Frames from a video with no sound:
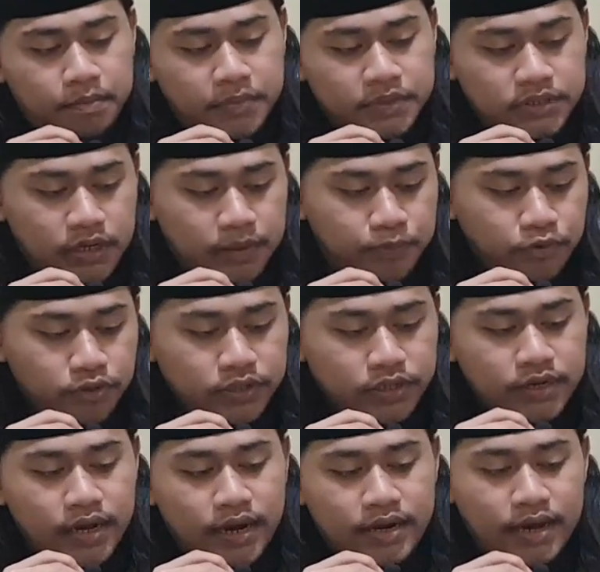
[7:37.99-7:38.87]
Meskipun
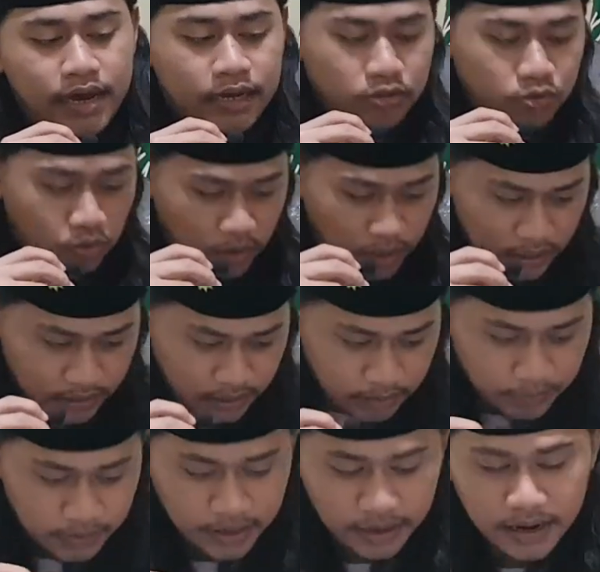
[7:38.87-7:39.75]
tidak ada aturan
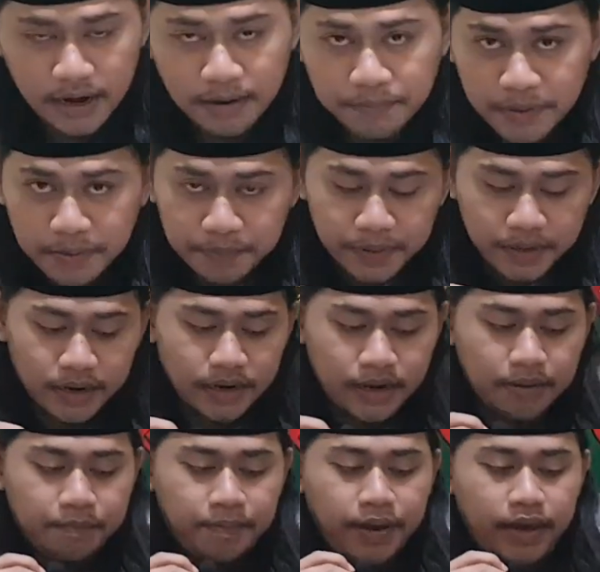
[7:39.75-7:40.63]
yang melarang
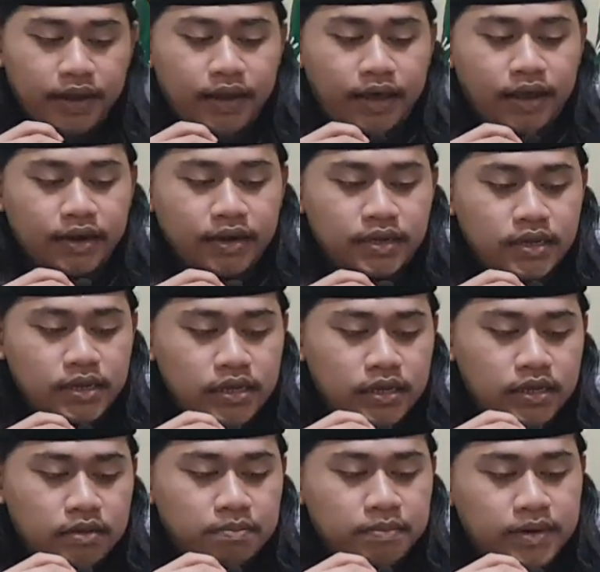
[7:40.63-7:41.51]
pimpinan MPR
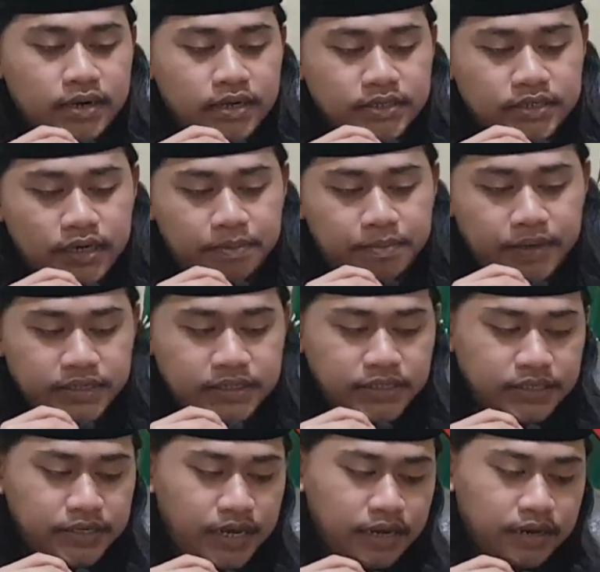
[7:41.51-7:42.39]
RI mendesak
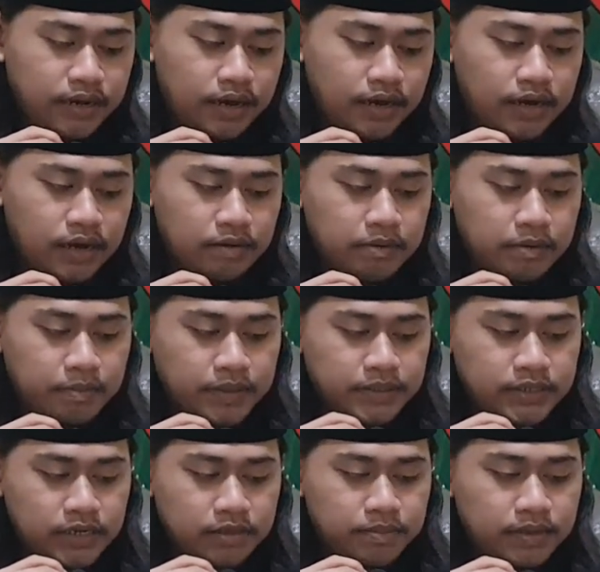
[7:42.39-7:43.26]
presiden agar
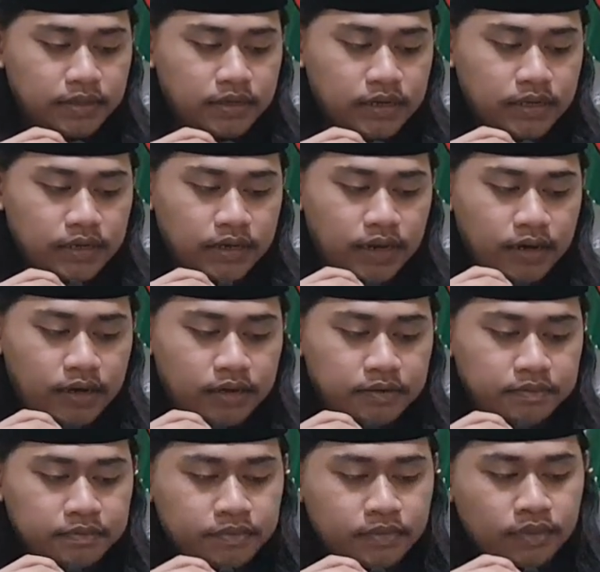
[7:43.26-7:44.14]
memecat
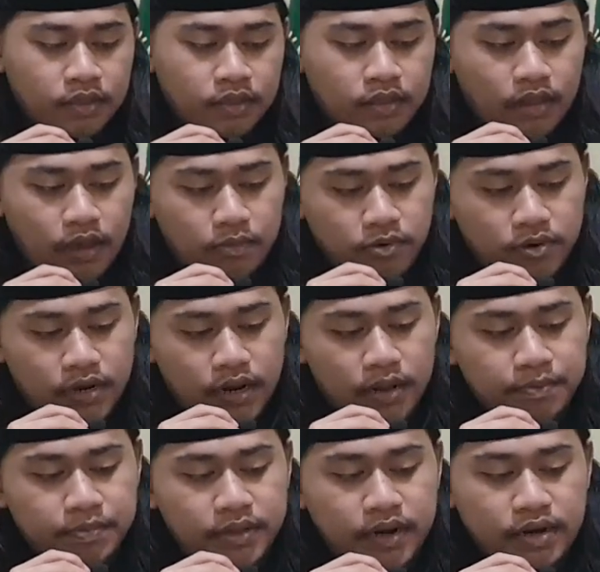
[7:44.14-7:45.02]
menterinya, namun
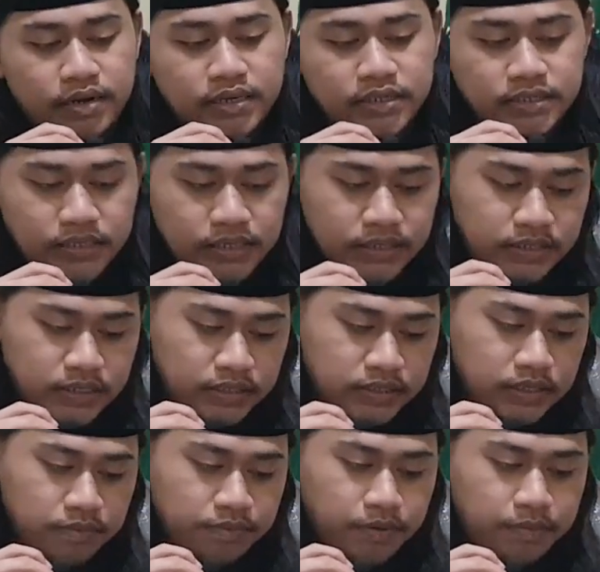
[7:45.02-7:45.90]
dalam tradisi
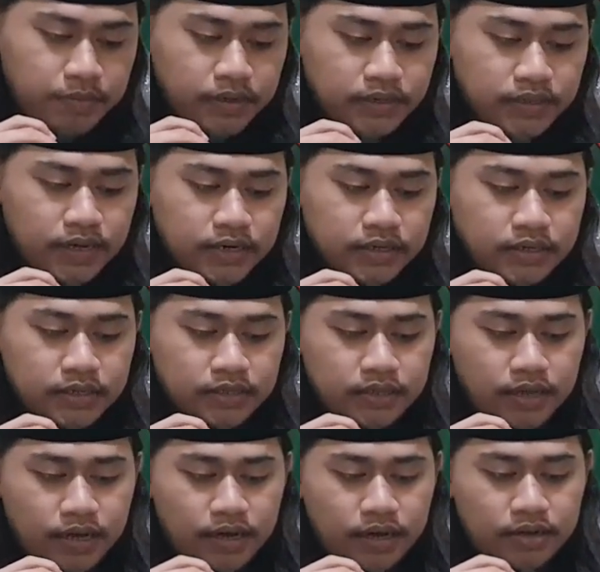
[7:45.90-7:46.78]
sistem pemerintahan
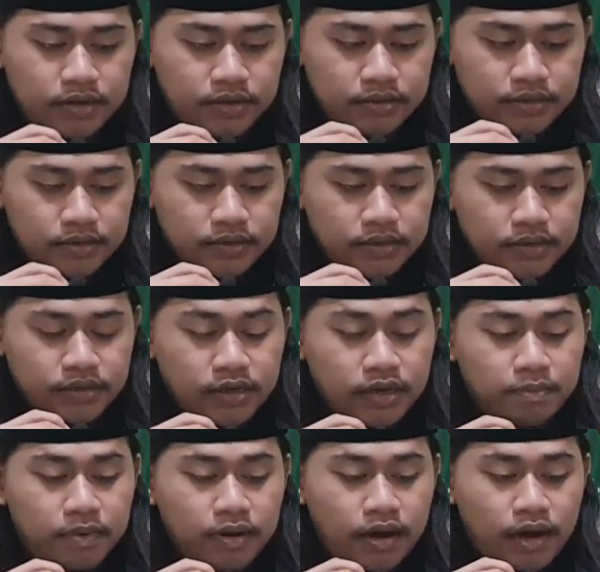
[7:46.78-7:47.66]
kita
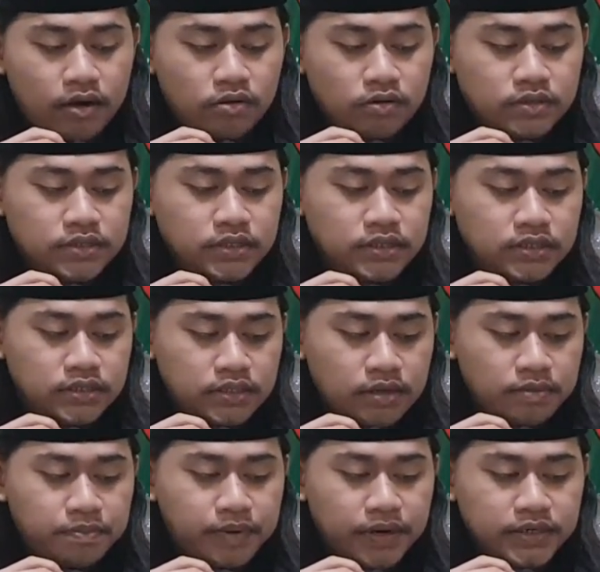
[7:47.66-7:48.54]
yang menganut
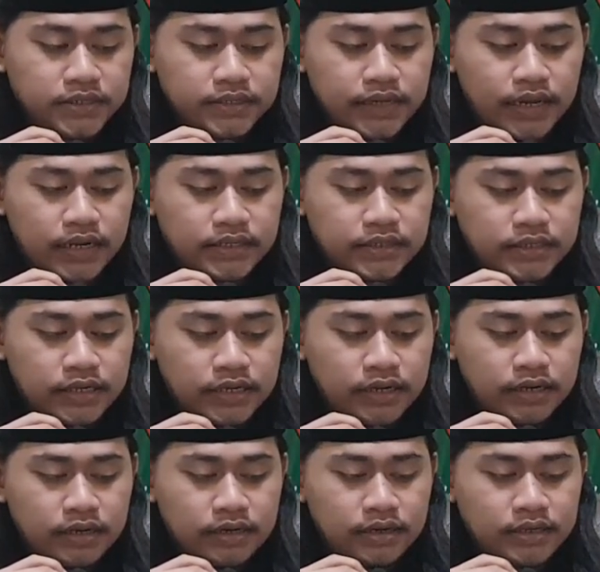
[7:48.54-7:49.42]
sistem
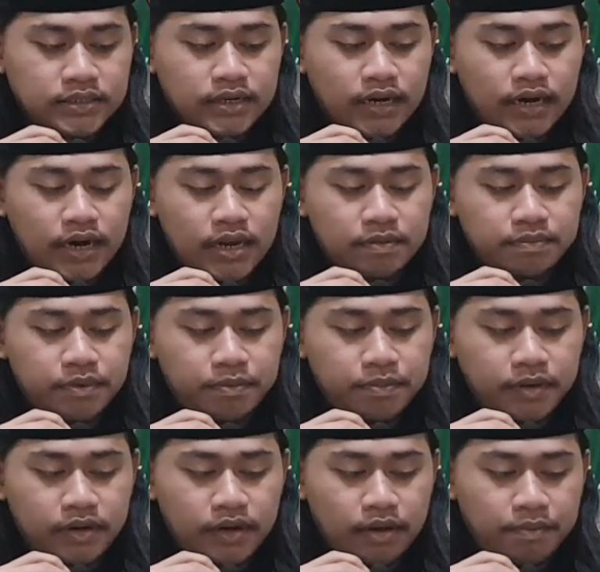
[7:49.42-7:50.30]
presidensil, desakan
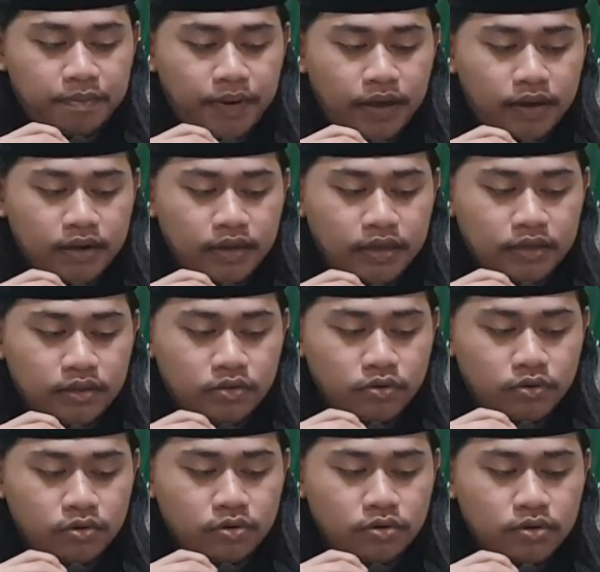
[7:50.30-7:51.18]
pimpinan MPR
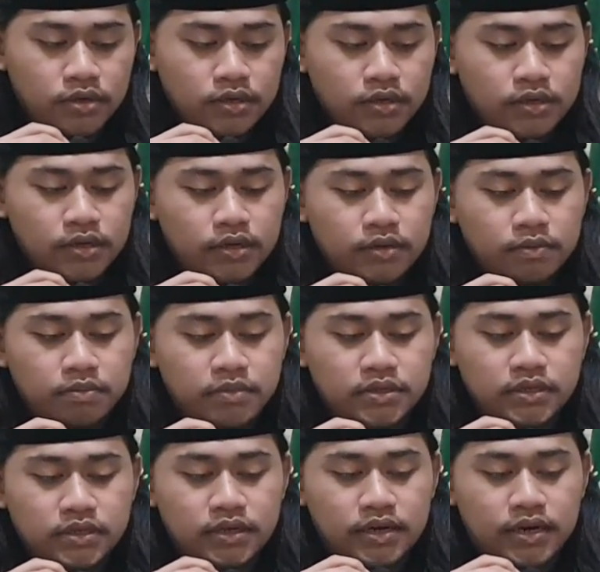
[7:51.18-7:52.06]
itu
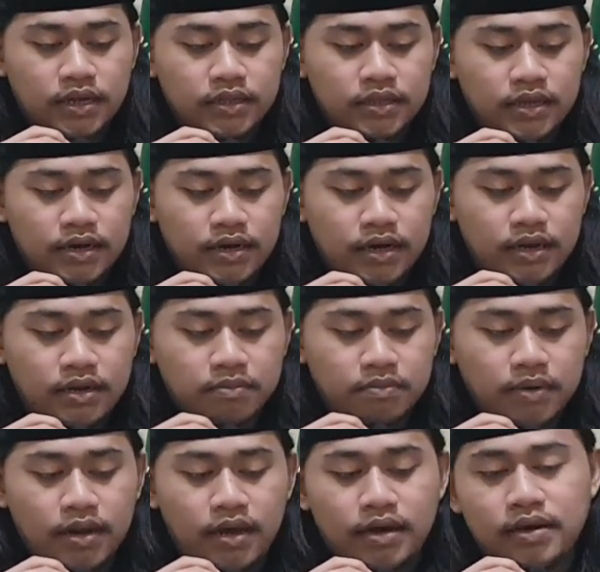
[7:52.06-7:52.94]
bisa dikatakan
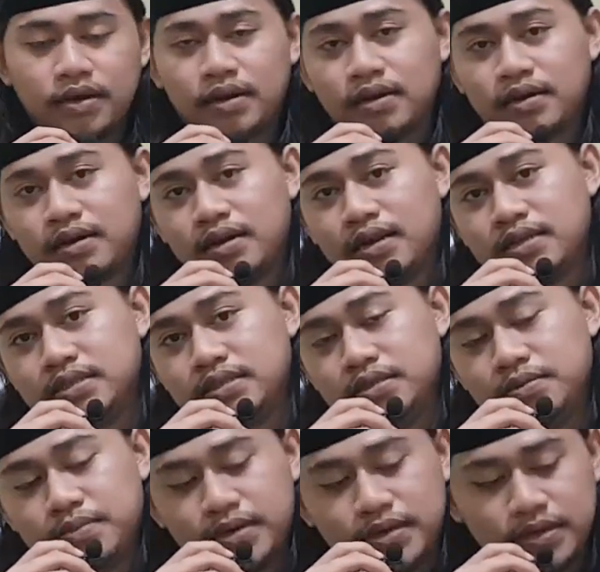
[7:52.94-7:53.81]
melanggar
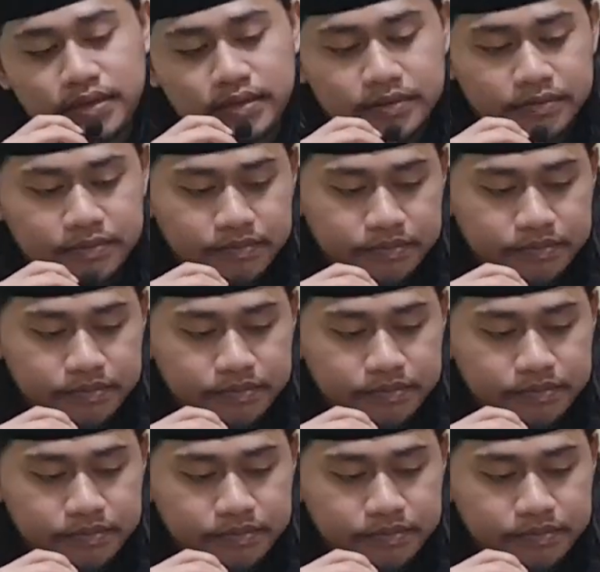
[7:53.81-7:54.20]
kelaziman.